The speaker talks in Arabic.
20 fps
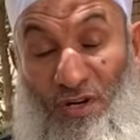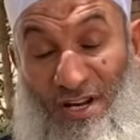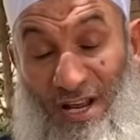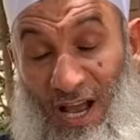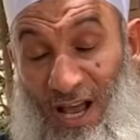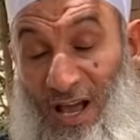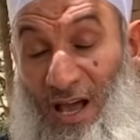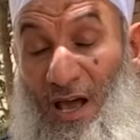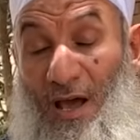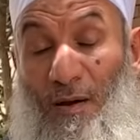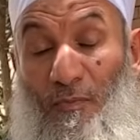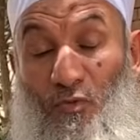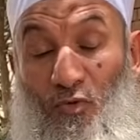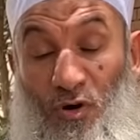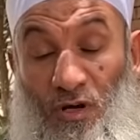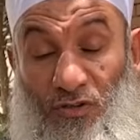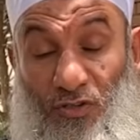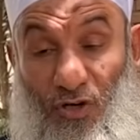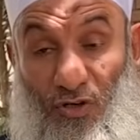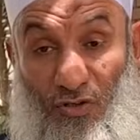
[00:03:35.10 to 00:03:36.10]
ونحاب
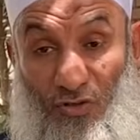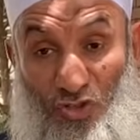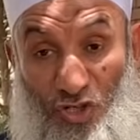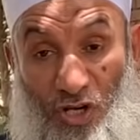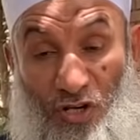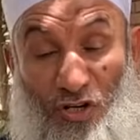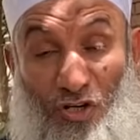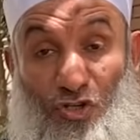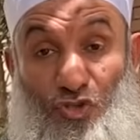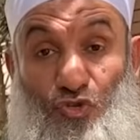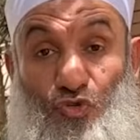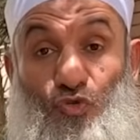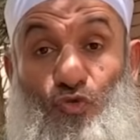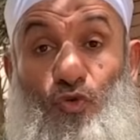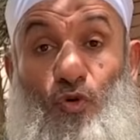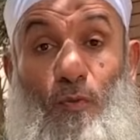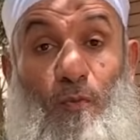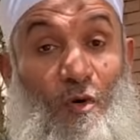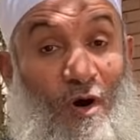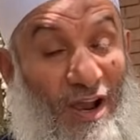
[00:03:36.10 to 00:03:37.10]
وشق
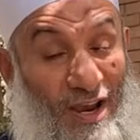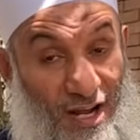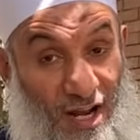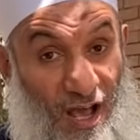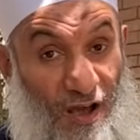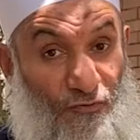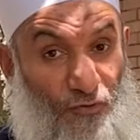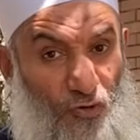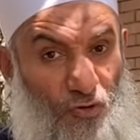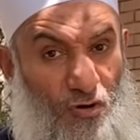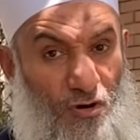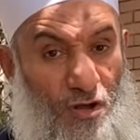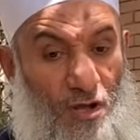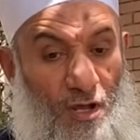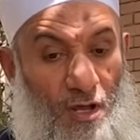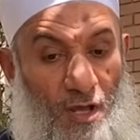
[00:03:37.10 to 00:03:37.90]
الجيوب وخلافه